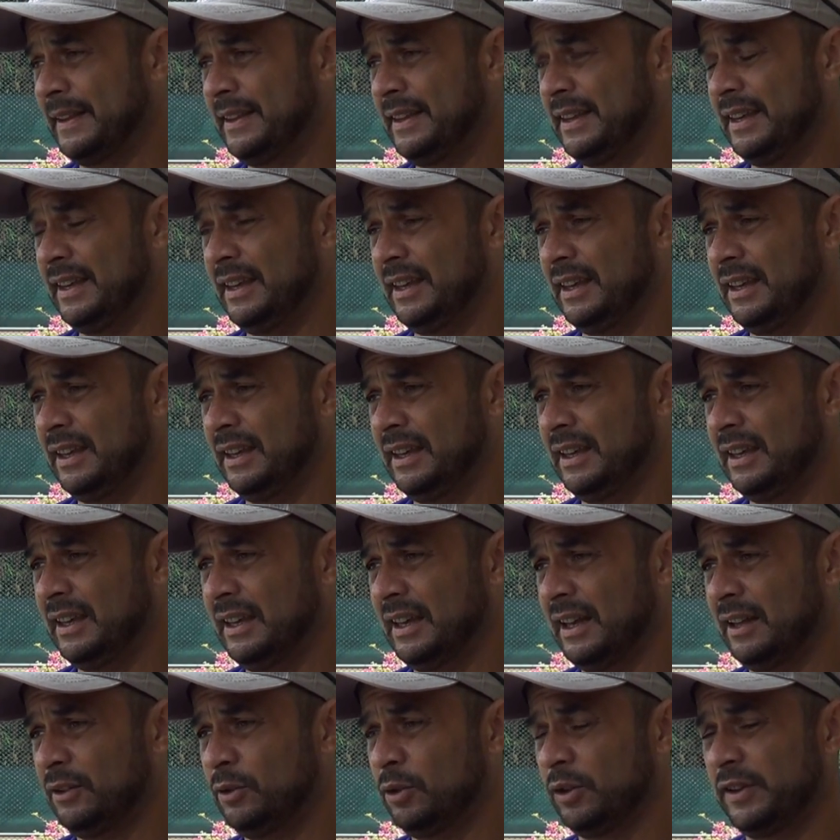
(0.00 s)

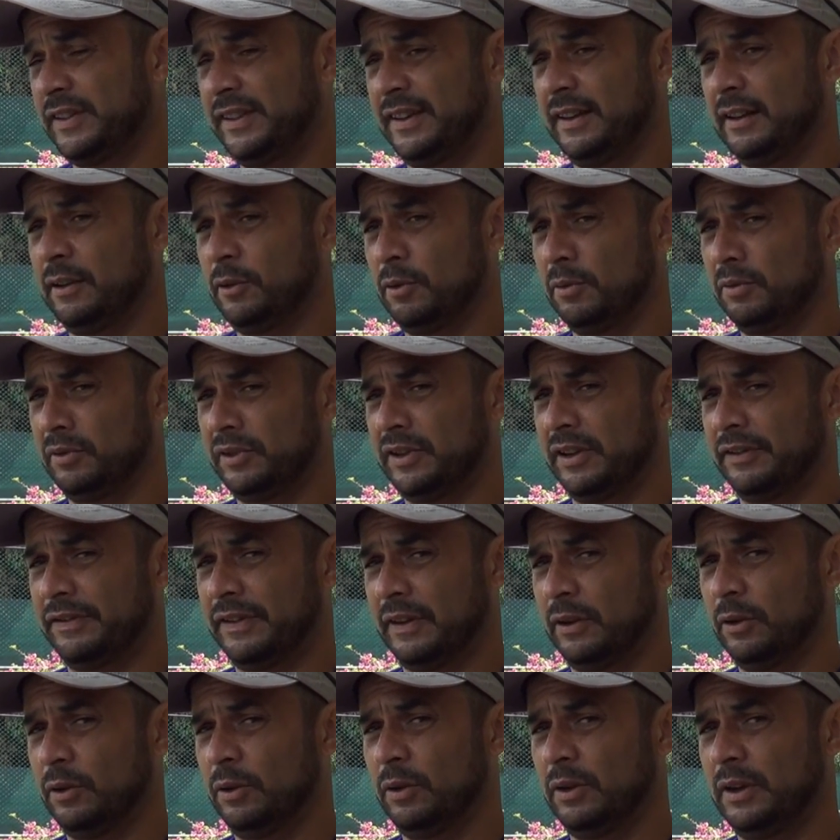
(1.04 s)
que a torcida, como você
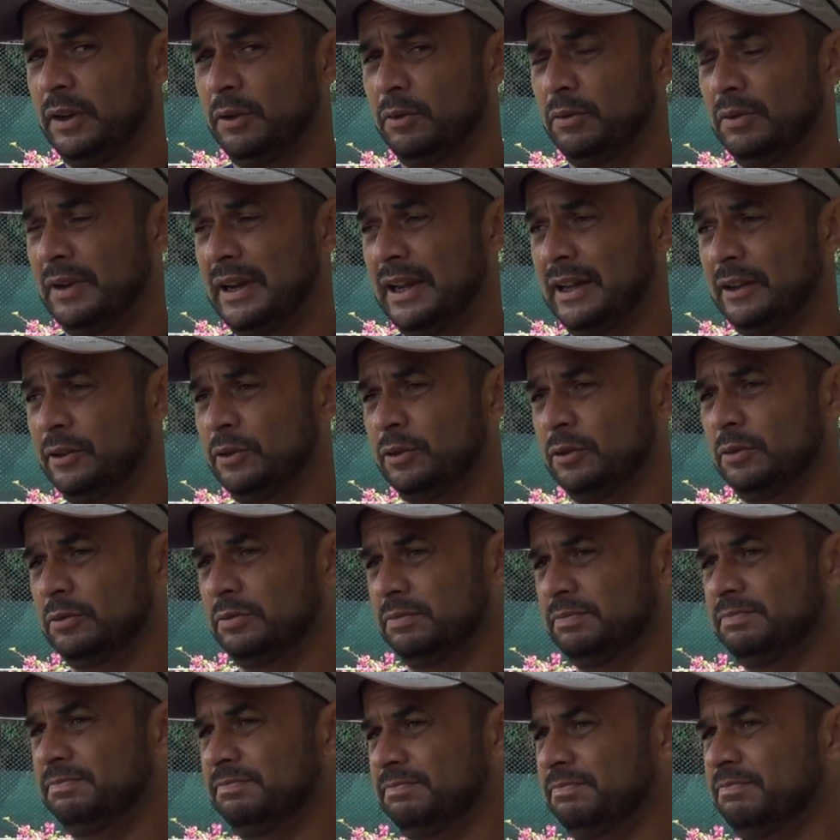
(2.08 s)
falou, é um
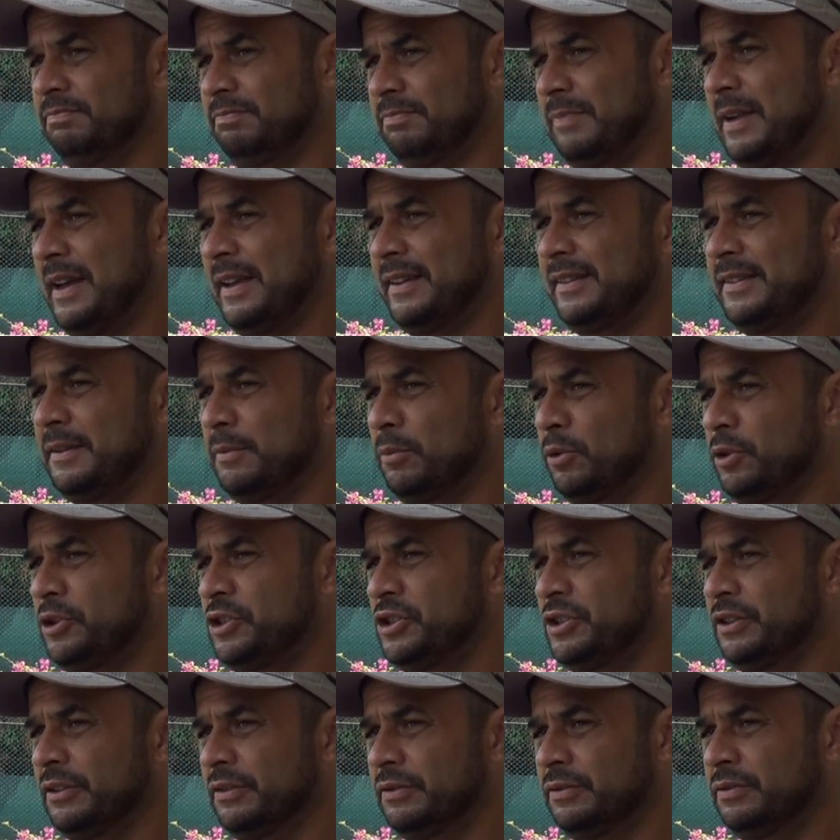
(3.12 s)
lado mais
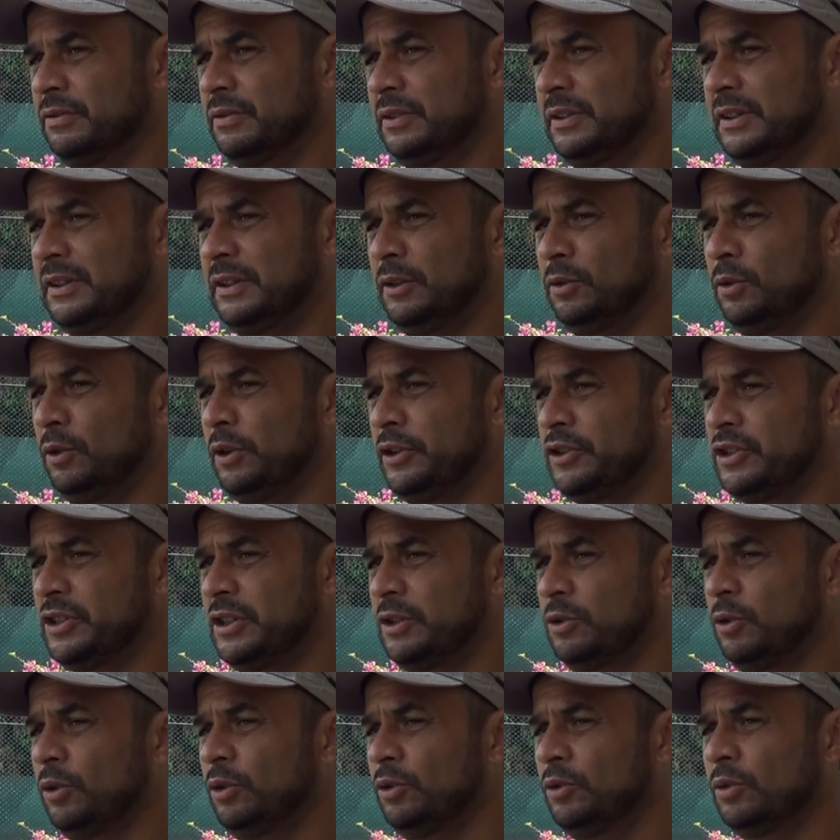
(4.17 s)
emotivo. Então eu acho
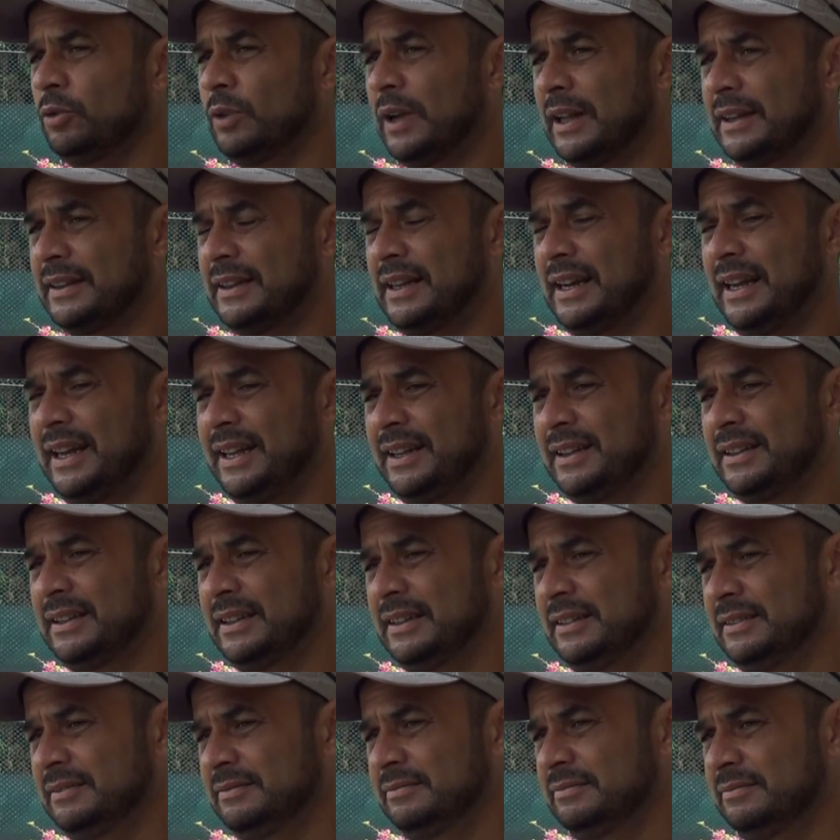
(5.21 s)
que todo
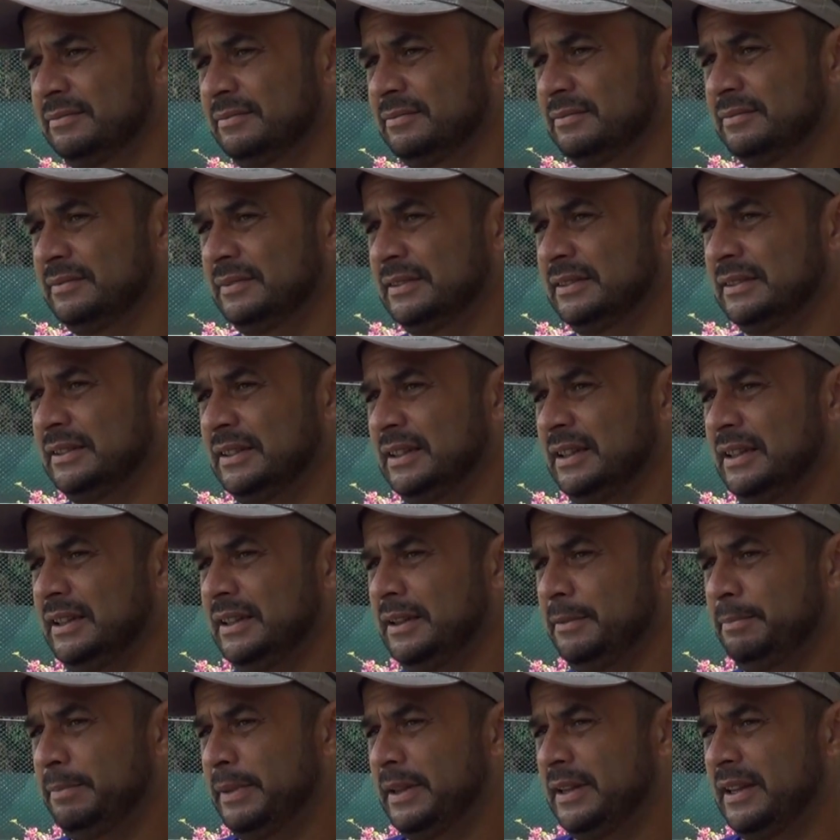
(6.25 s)
atleta,
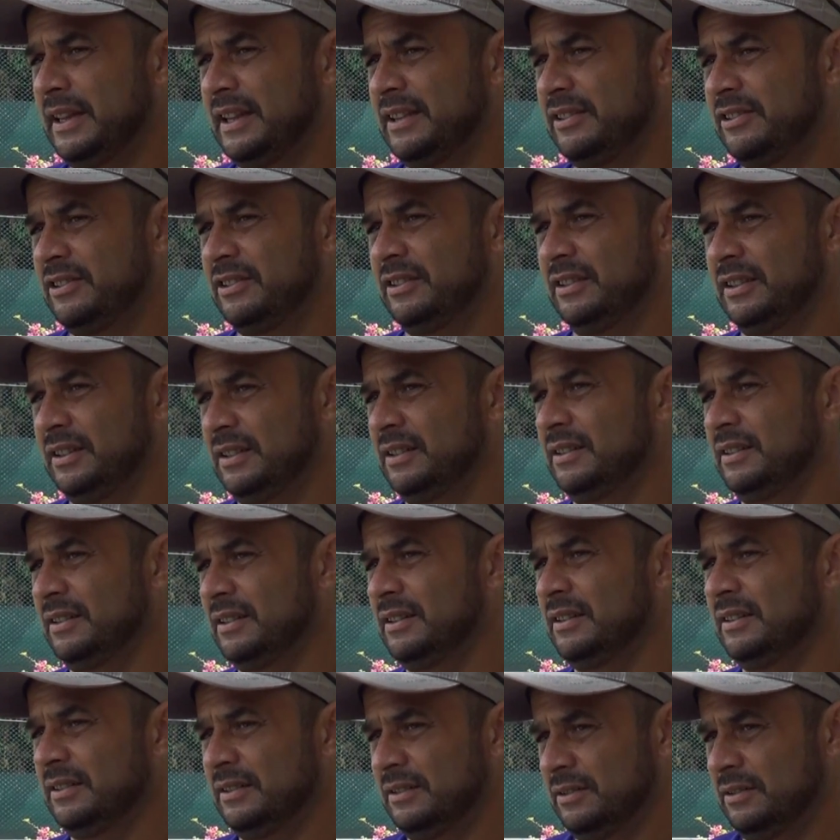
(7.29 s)
independente
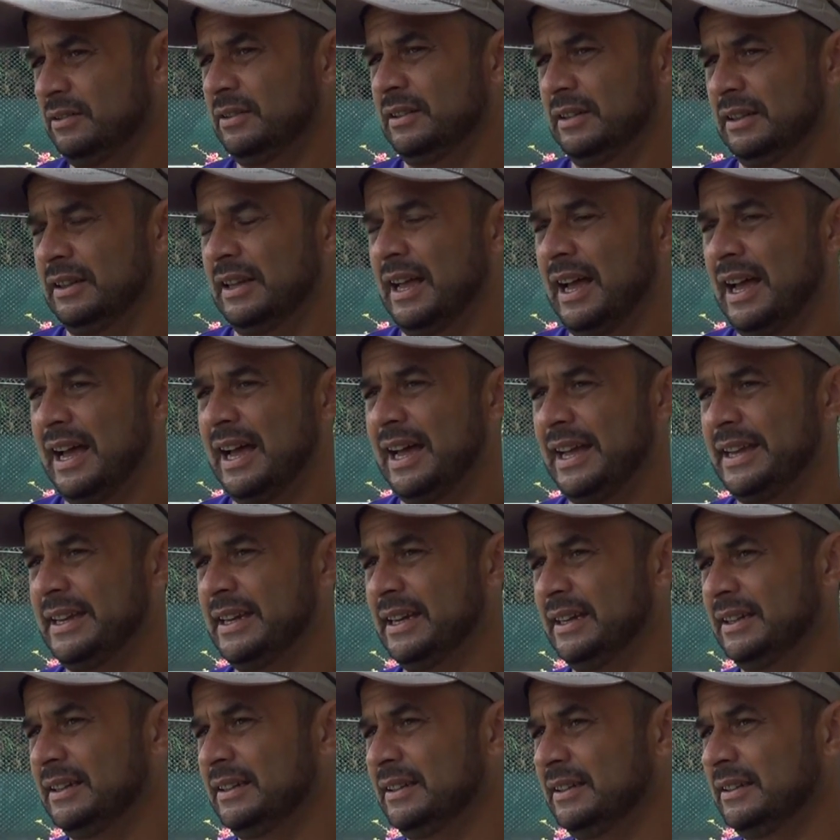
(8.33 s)
da
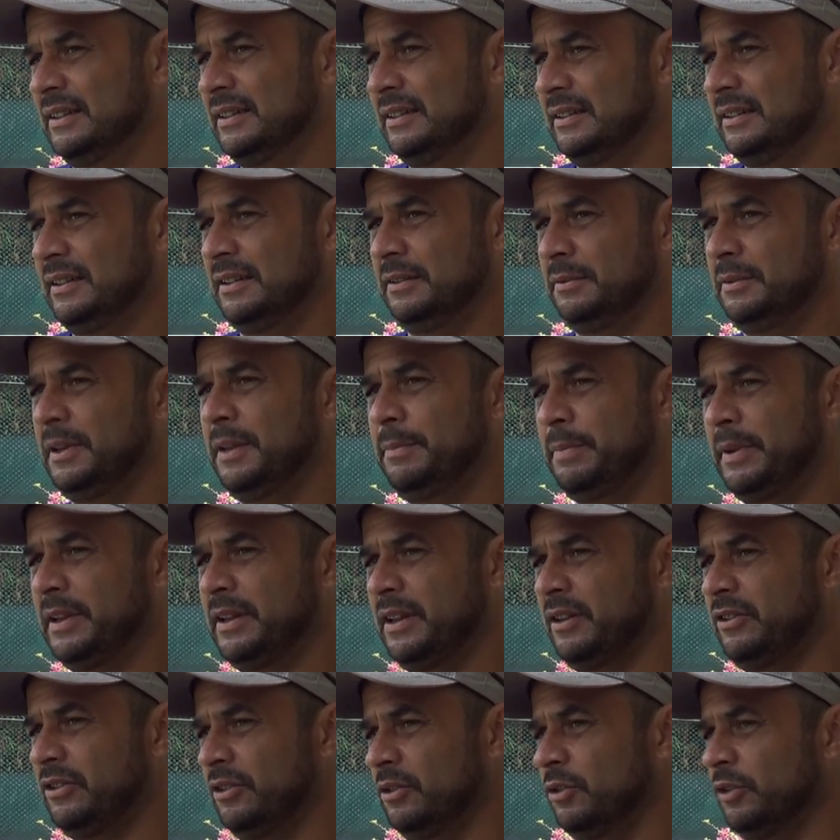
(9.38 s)
área,
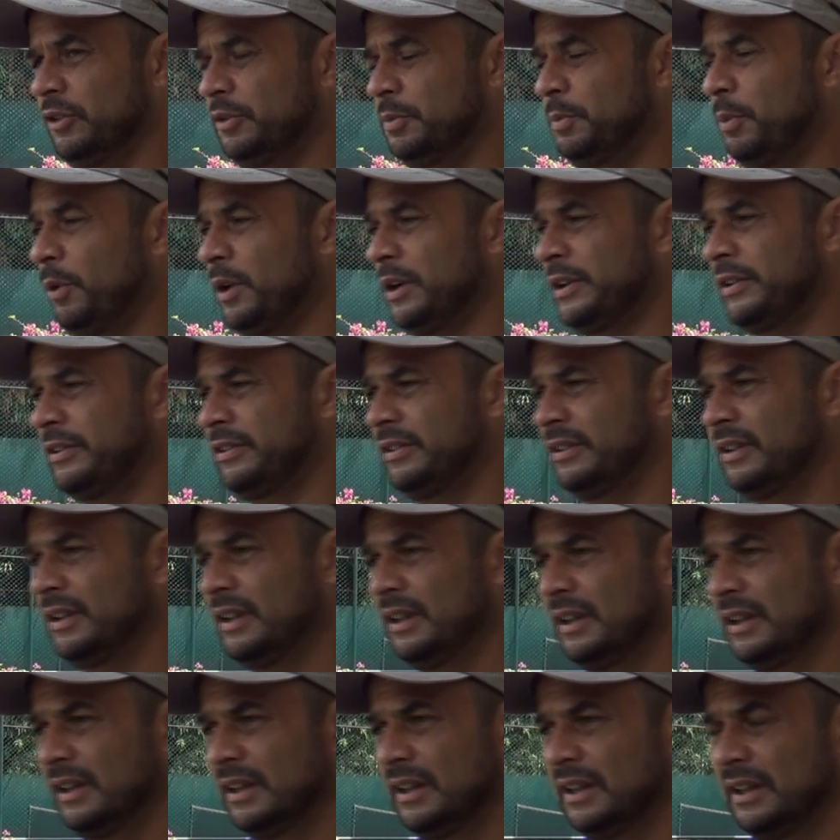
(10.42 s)
independente do esporte,
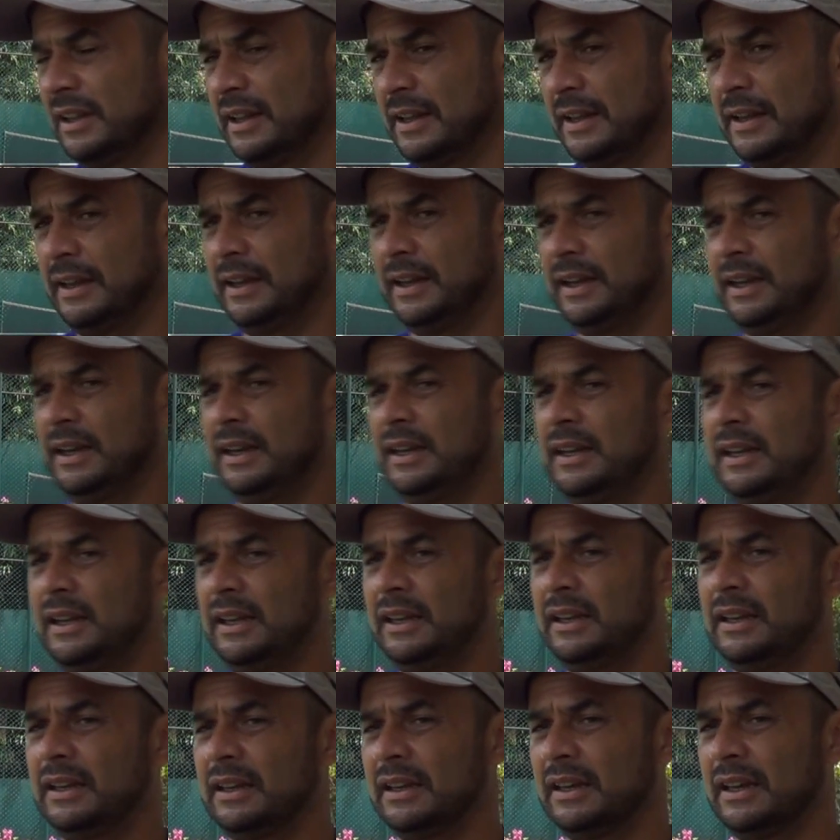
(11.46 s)

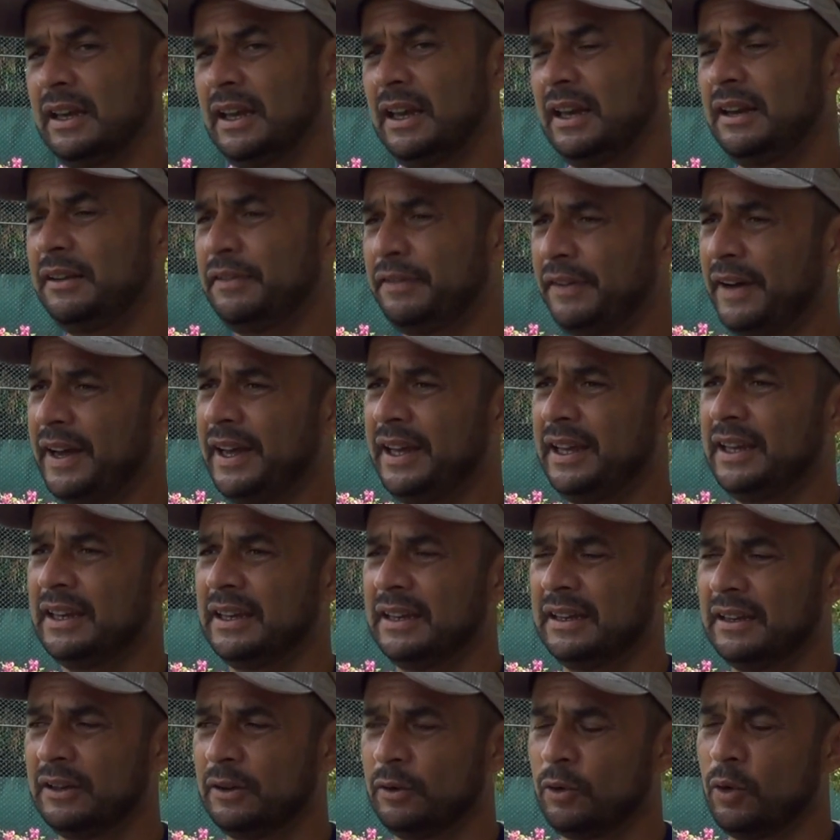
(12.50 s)
ele, ele
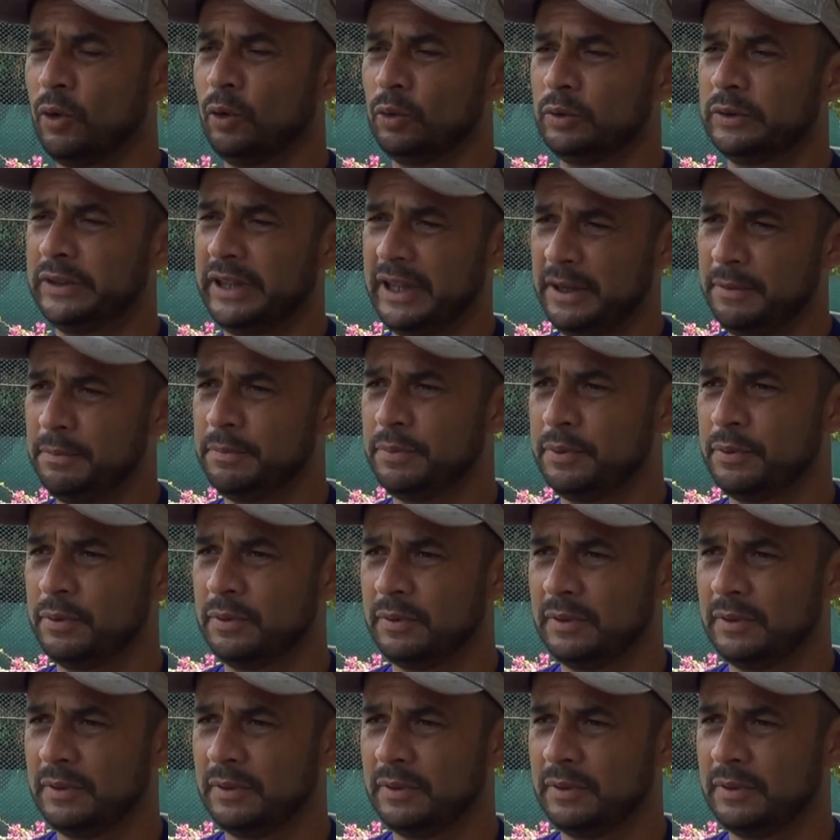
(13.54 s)
vai com o tempo